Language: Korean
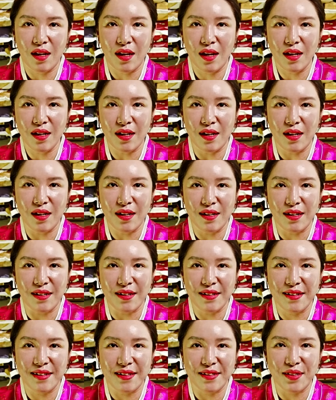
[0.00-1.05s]

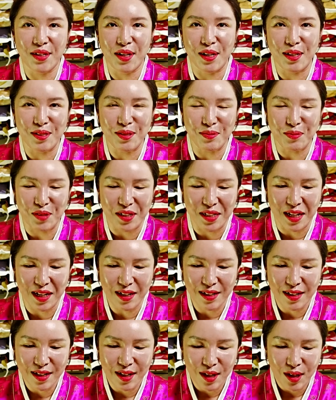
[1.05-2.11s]
해가 아,
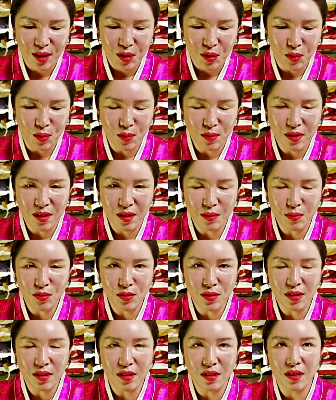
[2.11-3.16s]
되겠습니다
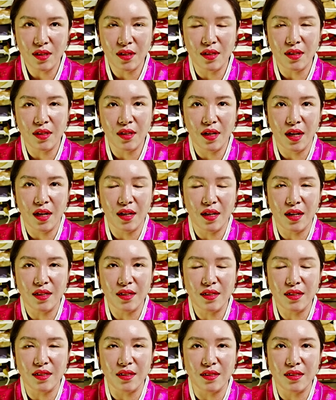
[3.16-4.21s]
용띠분들
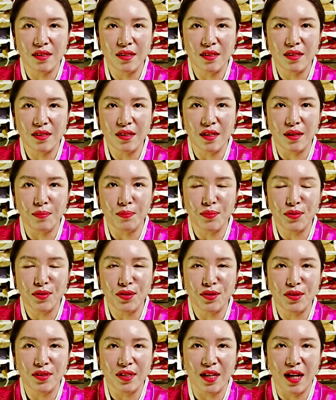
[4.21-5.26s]
에게는
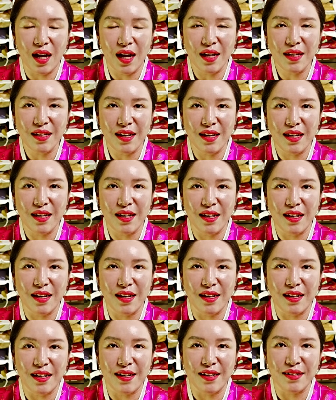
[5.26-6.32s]
뜻깊은 한
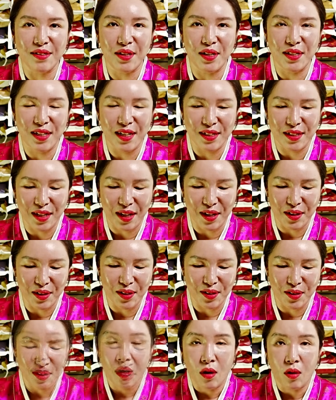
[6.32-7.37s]
해가 될
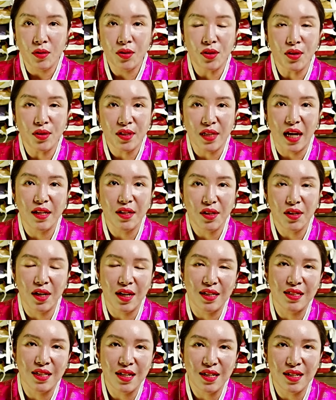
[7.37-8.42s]
텐데요. 어떤
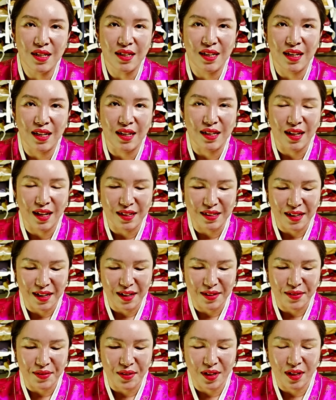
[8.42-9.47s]
단어가 생각이
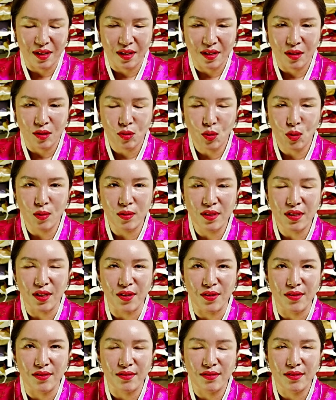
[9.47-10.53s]
나냐? 네,
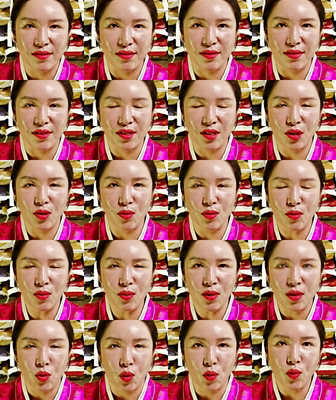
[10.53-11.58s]
도전, 음,
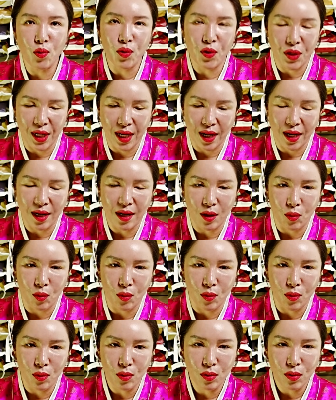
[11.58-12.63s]
그리고 좋은 기회가
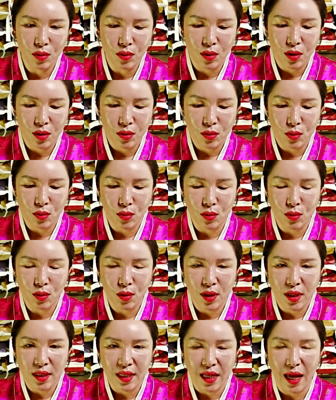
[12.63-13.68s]
오고 또
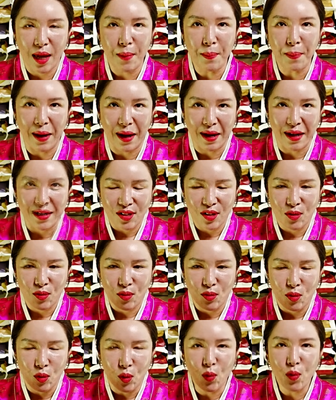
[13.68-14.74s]
대박,
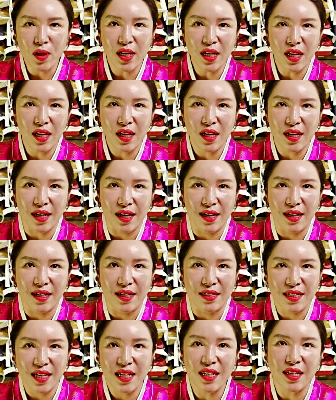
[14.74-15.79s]
그리고
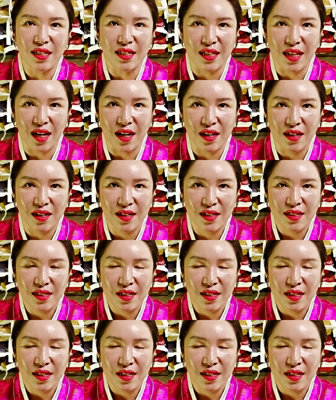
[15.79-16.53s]
용기가 생긴다.